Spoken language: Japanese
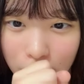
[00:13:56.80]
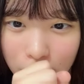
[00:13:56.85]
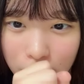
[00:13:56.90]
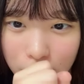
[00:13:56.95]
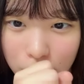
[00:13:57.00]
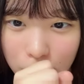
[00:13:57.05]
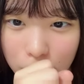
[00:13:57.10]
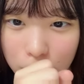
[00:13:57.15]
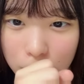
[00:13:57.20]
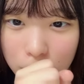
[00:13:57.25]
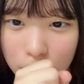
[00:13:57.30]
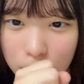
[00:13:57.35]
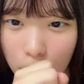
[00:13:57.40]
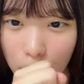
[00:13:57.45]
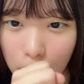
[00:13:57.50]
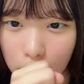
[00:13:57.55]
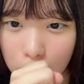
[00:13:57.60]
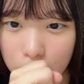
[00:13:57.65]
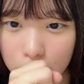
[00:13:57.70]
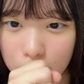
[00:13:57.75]
そう
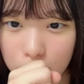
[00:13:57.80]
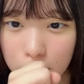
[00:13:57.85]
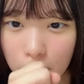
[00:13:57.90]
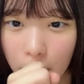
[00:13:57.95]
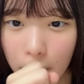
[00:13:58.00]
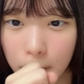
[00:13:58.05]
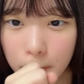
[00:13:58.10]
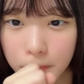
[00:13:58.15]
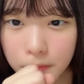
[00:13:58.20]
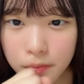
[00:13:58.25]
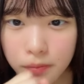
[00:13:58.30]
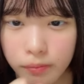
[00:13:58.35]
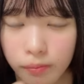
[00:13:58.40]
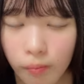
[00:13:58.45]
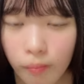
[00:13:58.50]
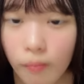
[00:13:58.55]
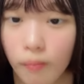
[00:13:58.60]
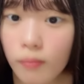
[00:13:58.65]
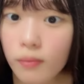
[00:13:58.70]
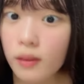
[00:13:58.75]

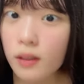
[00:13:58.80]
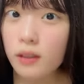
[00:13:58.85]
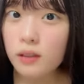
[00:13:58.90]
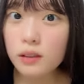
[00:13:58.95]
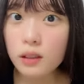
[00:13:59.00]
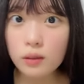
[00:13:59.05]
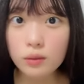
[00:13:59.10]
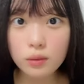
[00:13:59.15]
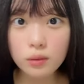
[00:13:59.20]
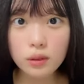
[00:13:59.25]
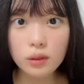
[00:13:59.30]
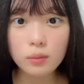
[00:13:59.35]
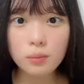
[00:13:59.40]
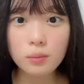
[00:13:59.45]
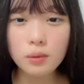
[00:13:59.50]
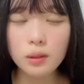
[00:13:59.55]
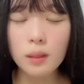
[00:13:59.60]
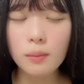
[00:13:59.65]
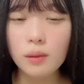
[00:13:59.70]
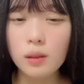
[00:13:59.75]
伊勢のうどん
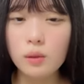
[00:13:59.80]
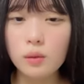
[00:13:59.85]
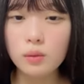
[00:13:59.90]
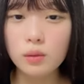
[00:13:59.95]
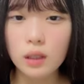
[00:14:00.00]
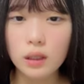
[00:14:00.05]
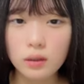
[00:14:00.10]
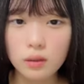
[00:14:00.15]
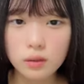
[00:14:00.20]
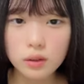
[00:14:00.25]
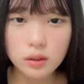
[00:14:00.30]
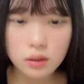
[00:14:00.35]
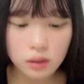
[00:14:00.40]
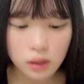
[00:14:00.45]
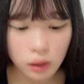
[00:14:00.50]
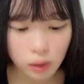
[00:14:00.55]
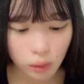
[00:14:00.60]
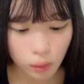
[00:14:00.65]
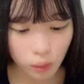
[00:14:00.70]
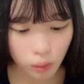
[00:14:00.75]
も食べたことあるよ修
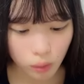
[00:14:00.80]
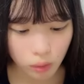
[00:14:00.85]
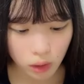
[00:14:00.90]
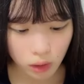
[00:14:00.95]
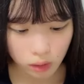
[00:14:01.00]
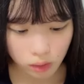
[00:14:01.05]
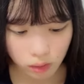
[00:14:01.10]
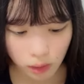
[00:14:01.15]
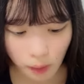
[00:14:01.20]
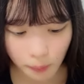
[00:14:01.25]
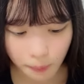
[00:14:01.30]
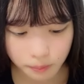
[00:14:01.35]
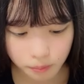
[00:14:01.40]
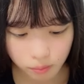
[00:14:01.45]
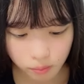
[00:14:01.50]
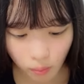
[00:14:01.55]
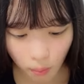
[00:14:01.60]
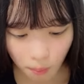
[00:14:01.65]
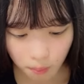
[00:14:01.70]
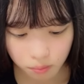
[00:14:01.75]
学旅行で行った
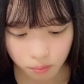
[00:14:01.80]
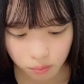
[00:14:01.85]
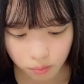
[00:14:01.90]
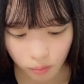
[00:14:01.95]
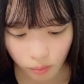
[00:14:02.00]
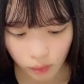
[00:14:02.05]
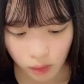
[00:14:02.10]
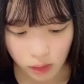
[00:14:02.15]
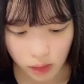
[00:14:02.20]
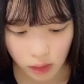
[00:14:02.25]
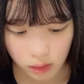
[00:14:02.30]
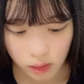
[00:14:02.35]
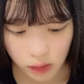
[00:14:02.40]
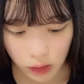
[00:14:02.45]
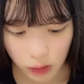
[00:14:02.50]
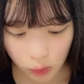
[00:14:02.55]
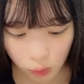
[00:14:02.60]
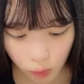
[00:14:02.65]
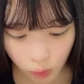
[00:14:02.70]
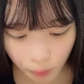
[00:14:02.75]
伊勢神
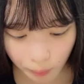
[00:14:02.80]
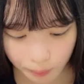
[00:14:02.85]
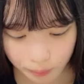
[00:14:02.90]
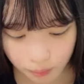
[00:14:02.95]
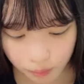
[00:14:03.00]
宮